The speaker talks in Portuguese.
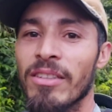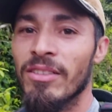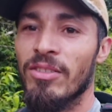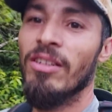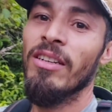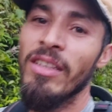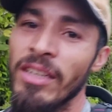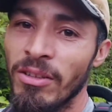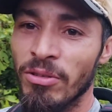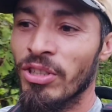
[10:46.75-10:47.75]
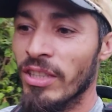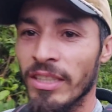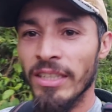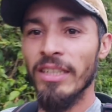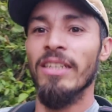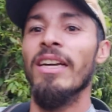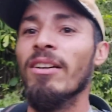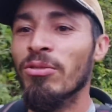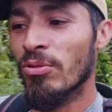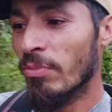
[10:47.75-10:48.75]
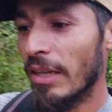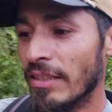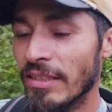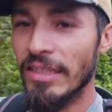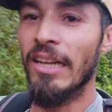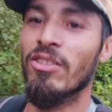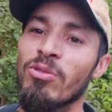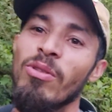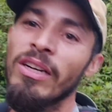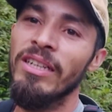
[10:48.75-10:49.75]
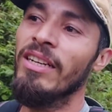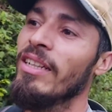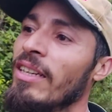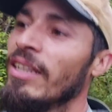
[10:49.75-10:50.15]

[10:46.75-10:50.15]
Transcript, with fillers: Só que o Jean aí tá acostumado que dá surra de,